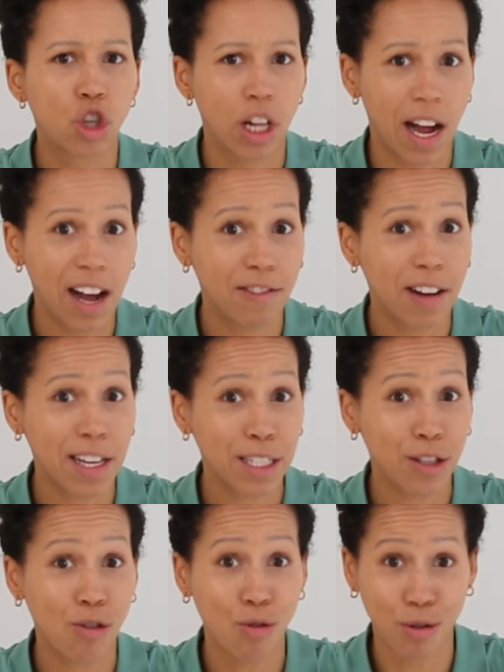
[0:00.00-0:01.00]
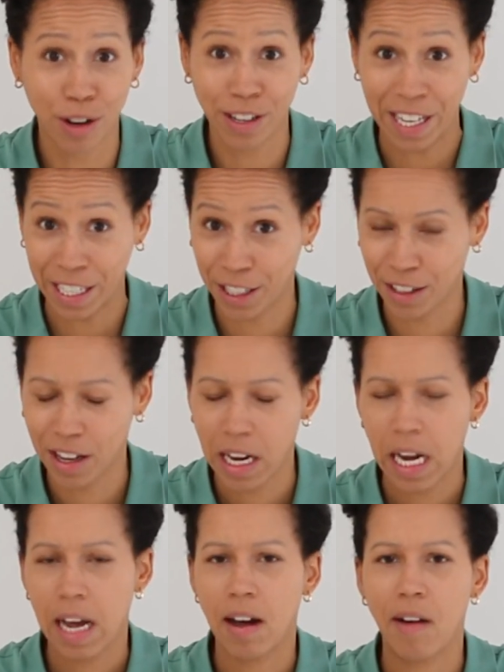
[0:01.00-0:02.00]
Schlaf hast oder nicht.
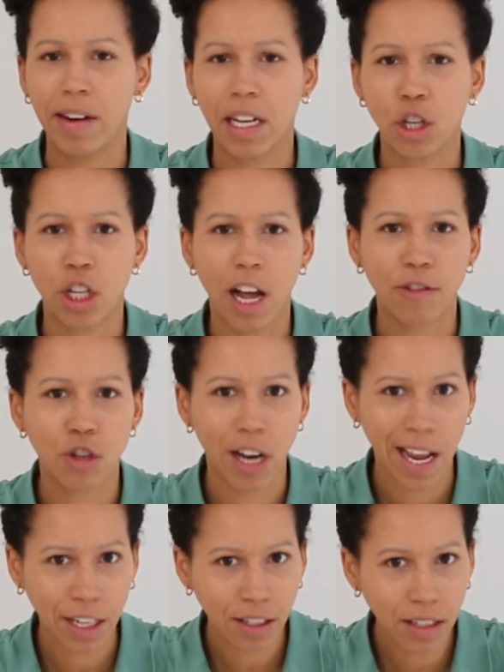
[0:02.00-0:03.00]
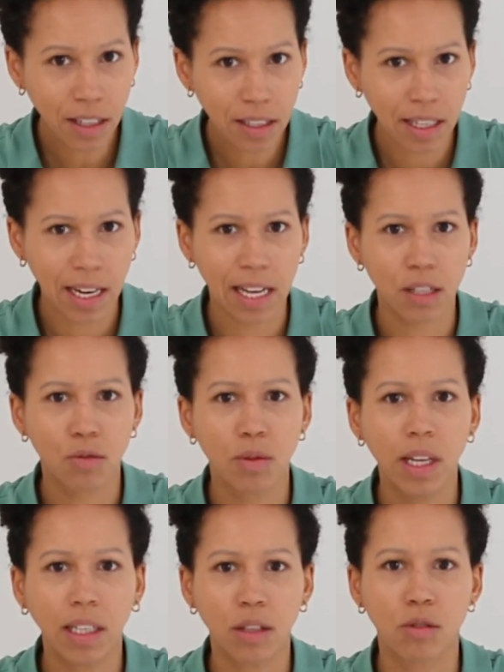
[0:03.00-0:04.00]
Aber wenn dein Schlaf schlecht ist, dann hast du
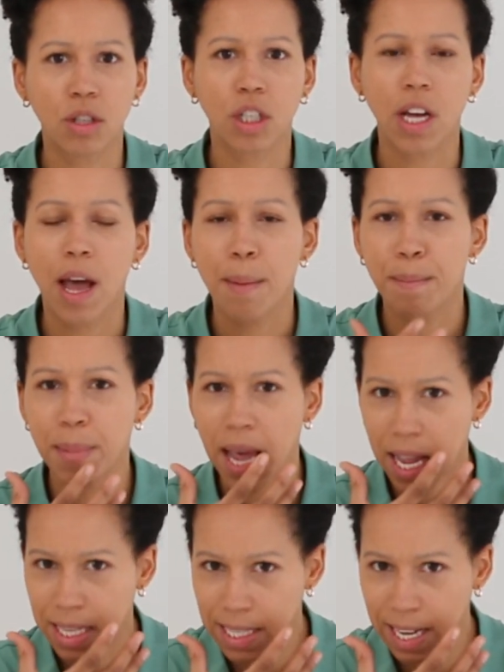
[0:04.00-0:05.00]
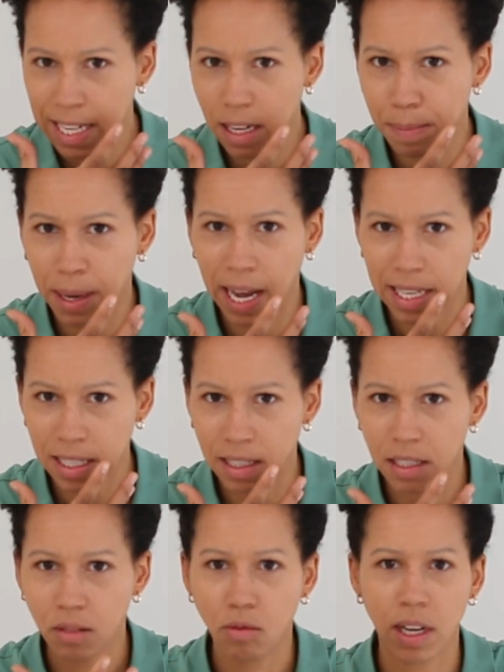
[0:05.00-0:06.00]
hier natürlich mehr Zähne pressen,
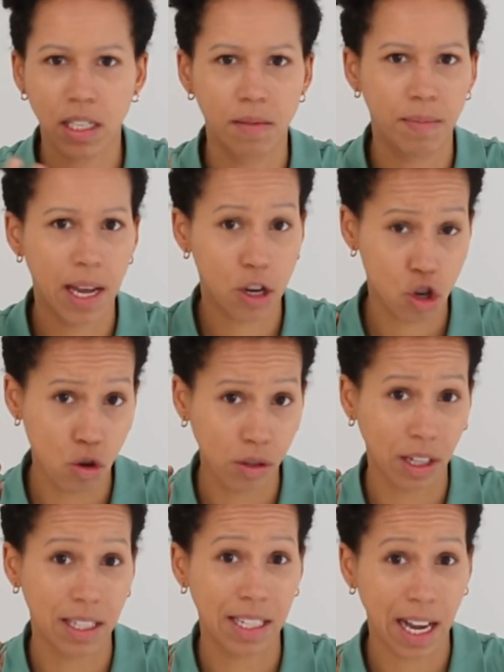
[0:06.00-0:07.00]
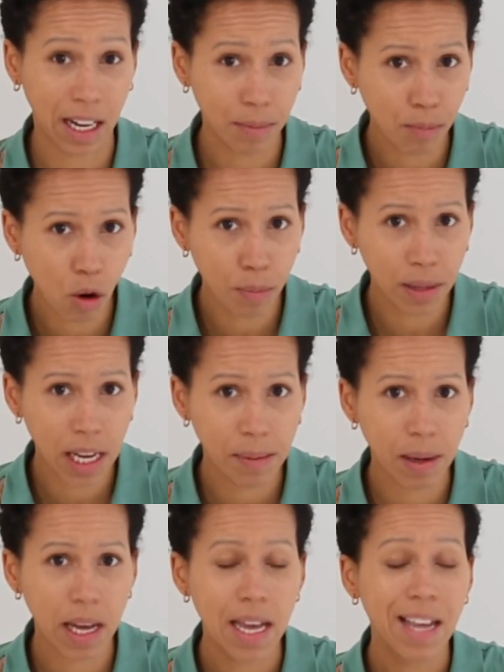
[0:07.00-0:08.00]
du hast mehr
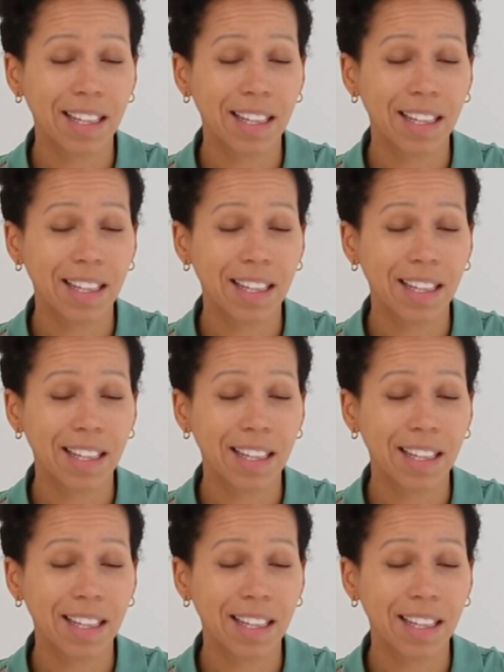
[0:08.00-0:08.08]
Schulter-Nackenprobleme,